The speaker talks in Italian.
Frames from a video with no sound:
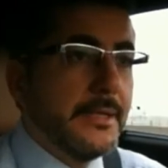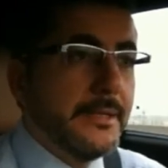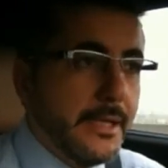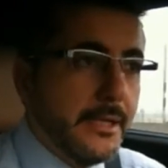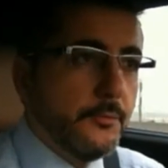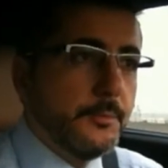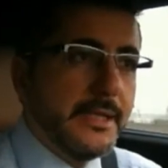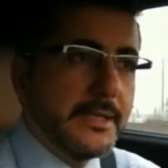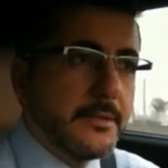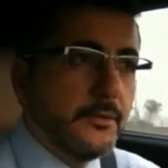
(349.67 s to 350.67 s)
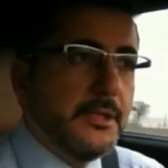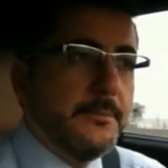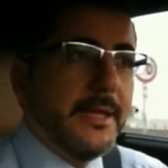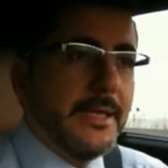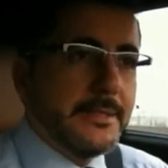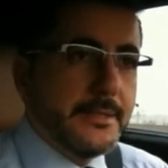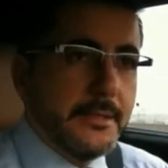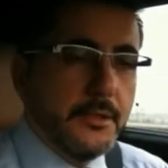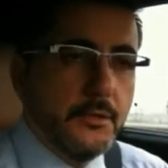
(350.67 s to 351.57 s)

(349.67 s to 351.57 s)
Nelle obbligazioni di mezzi